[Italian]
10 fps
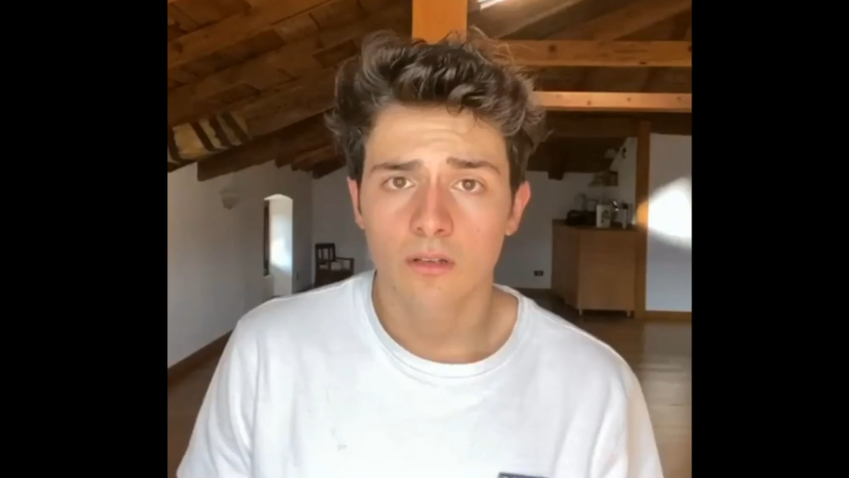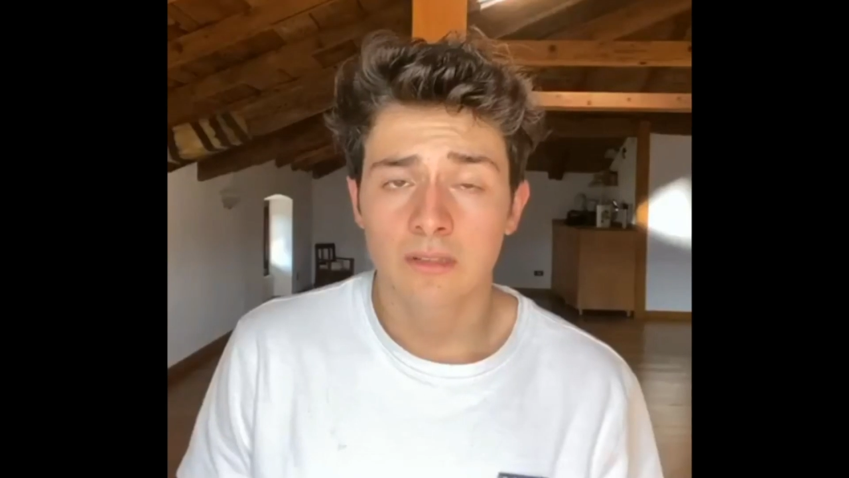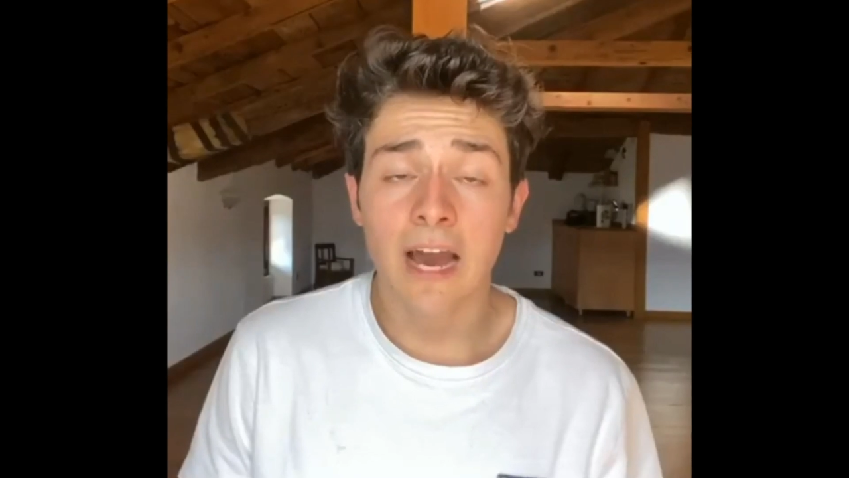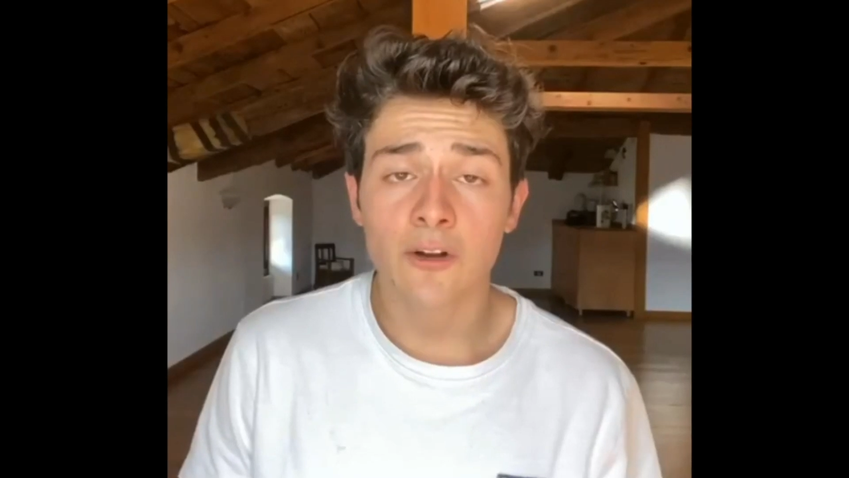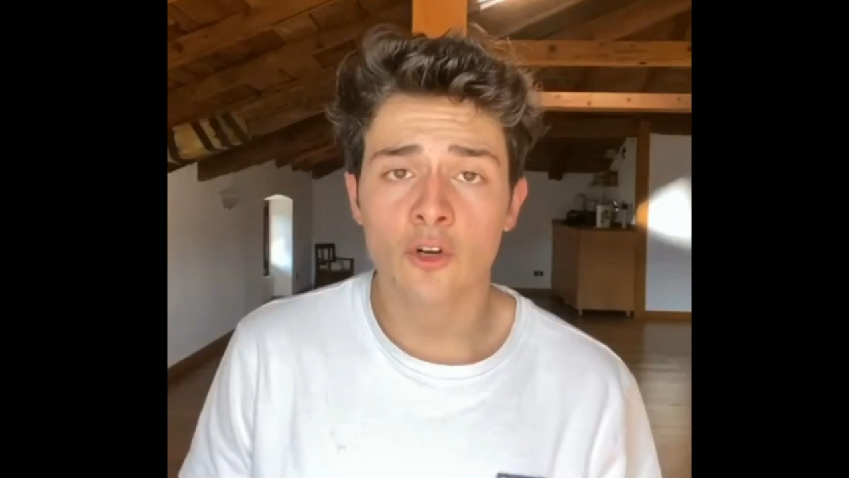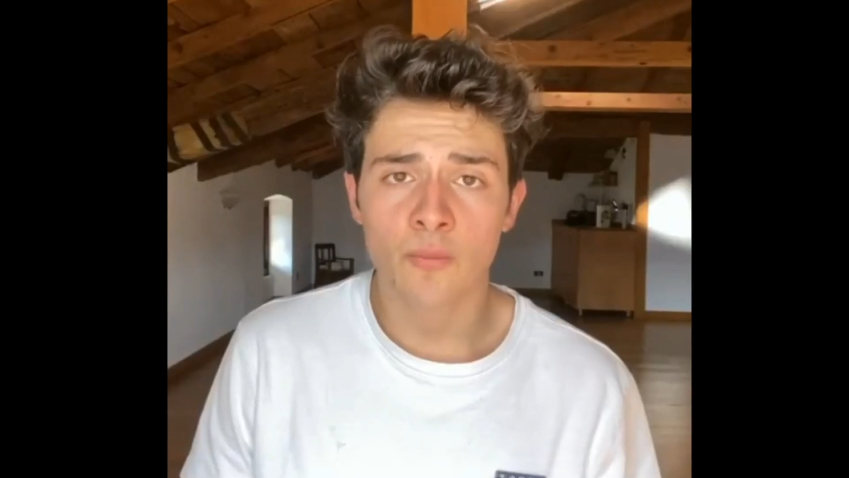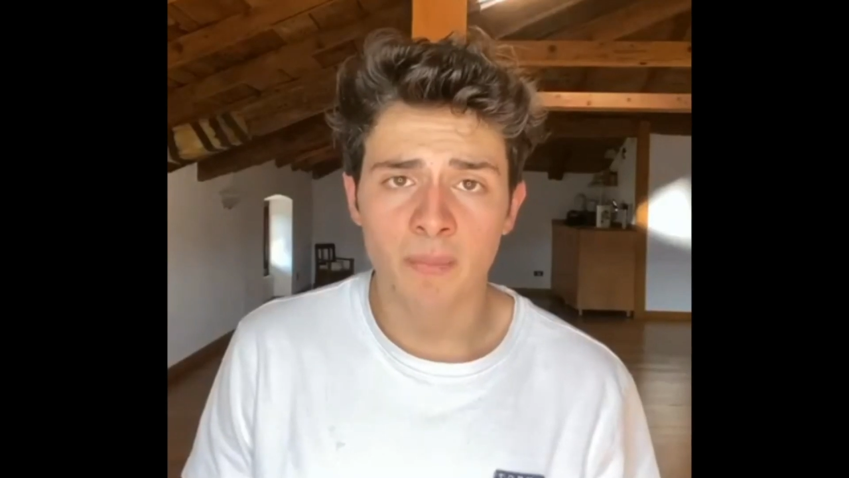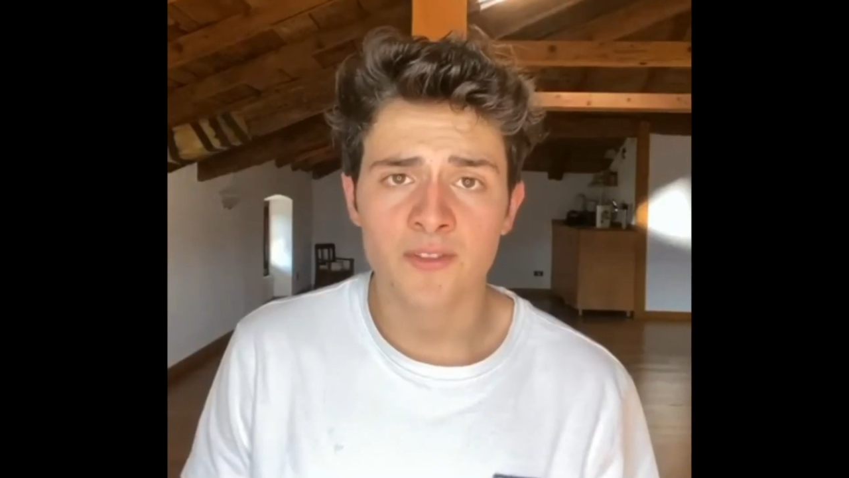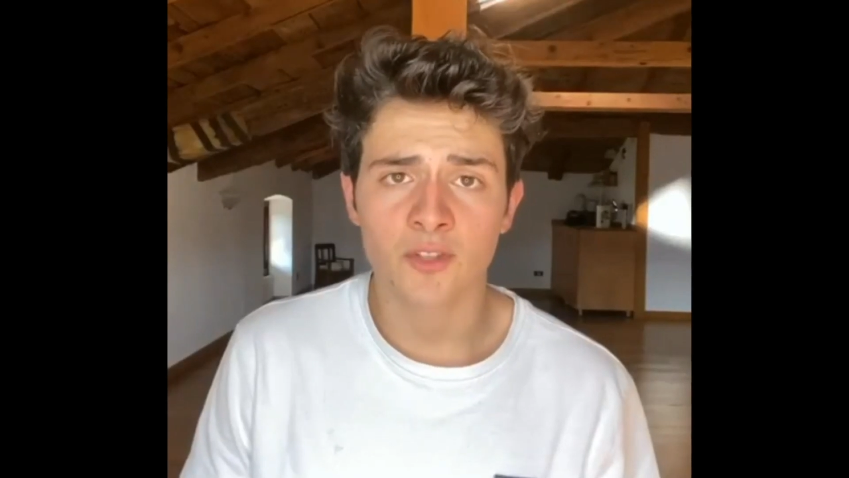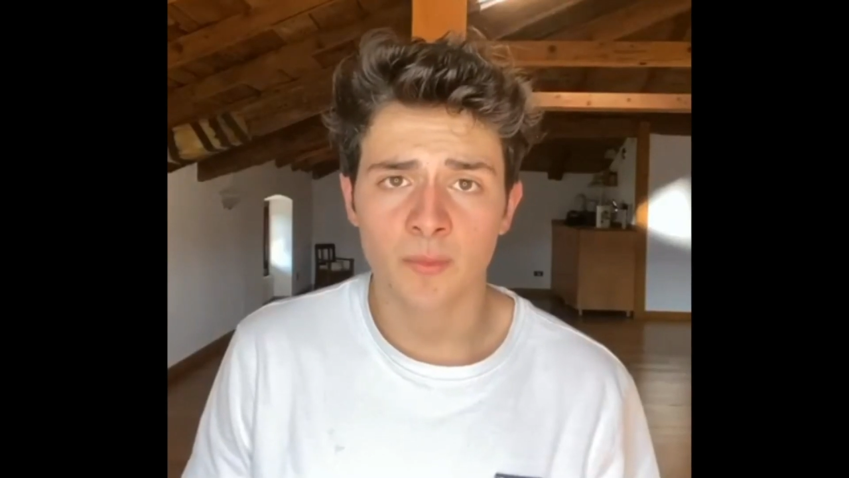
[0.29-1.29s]
Caro
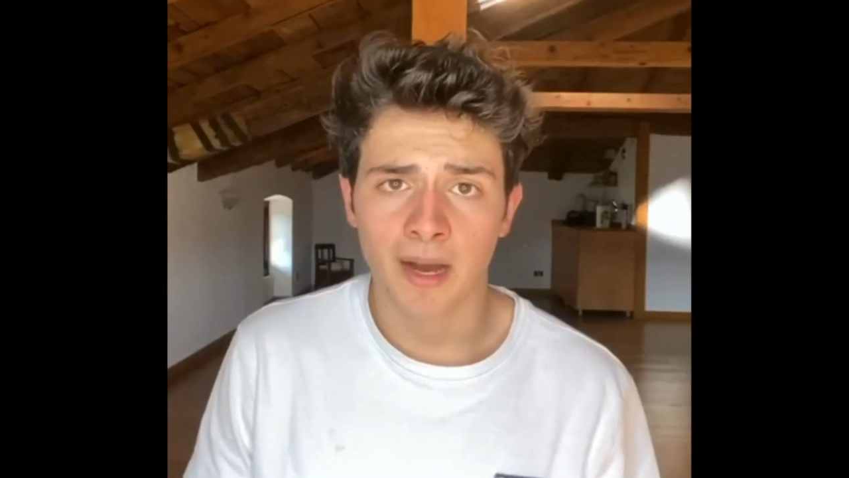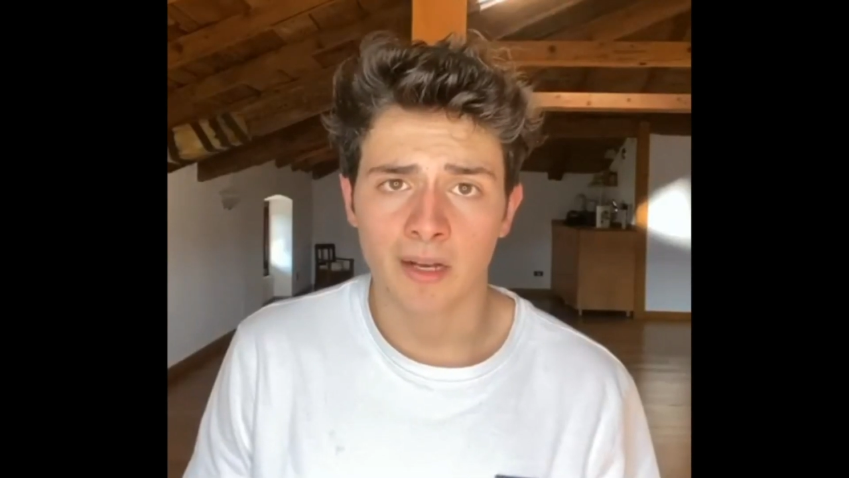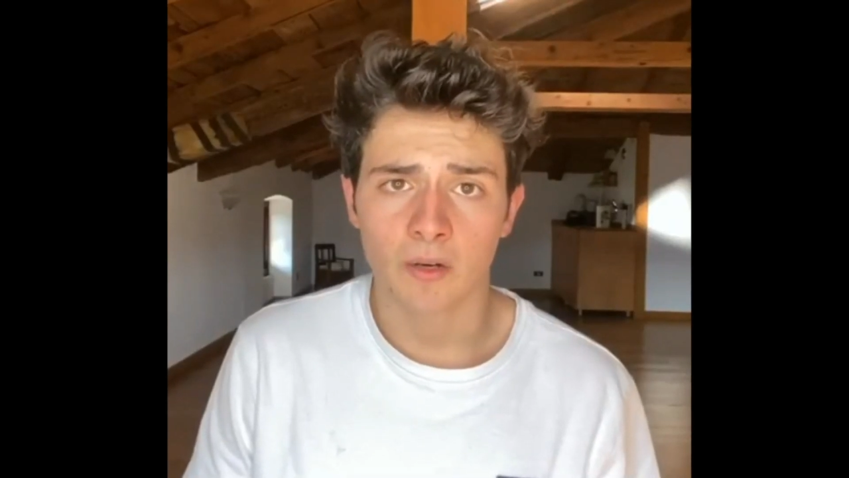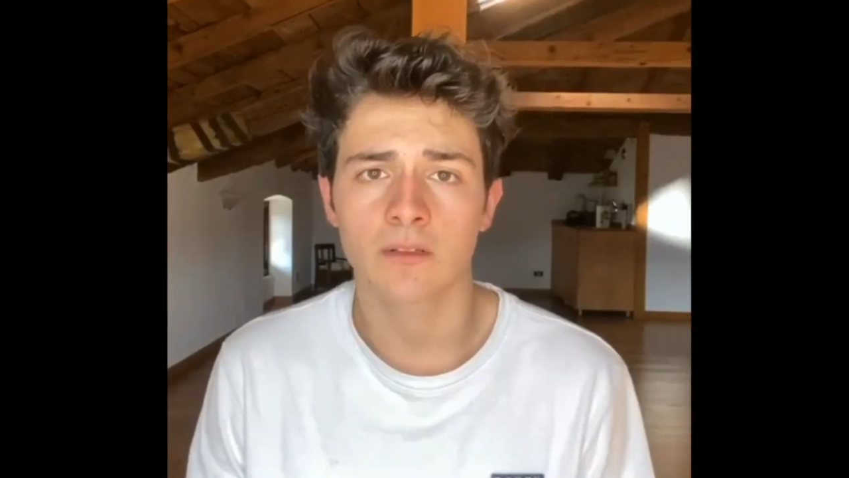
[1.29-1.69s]
compagno di banco,